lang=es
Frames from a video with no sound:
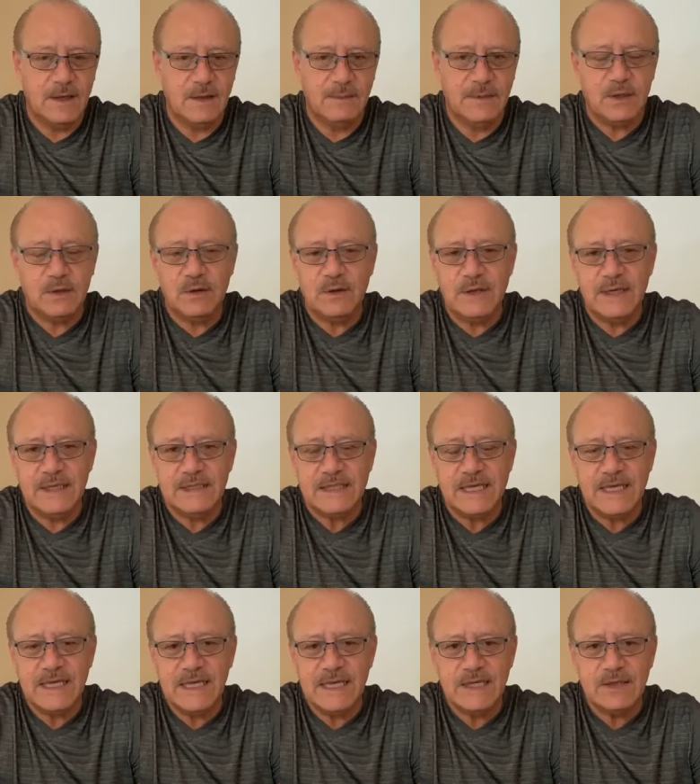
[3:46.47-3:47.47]
Pero
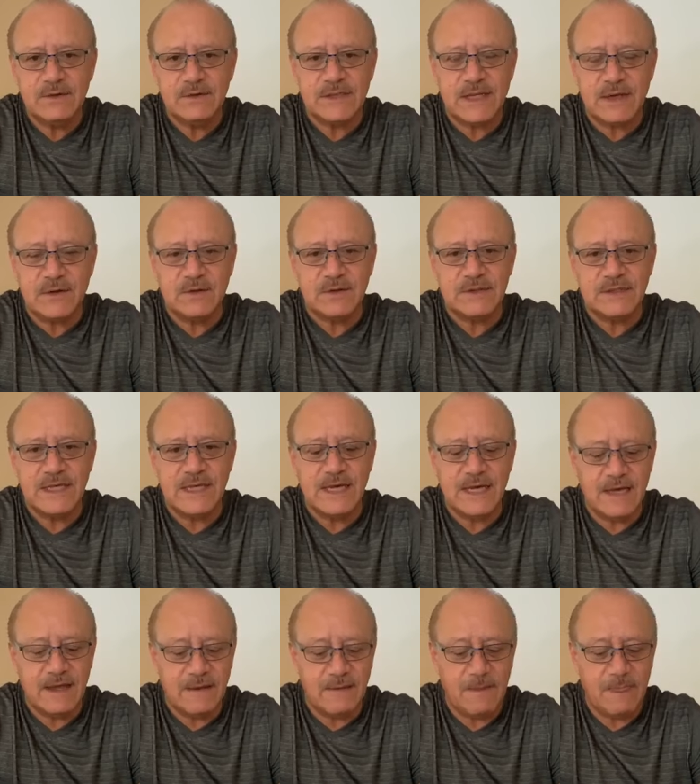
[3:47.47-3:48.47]
Isaías nos
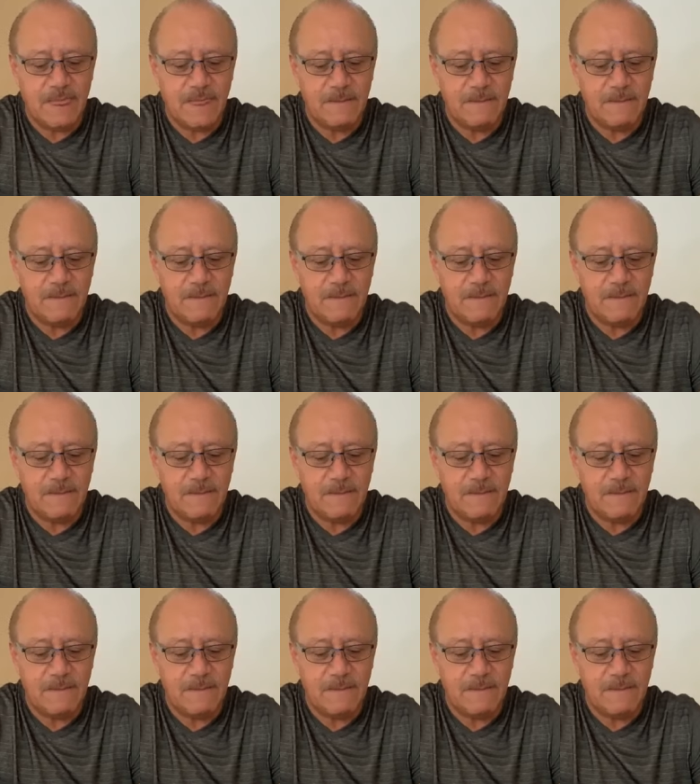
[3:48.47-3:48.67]
aconseja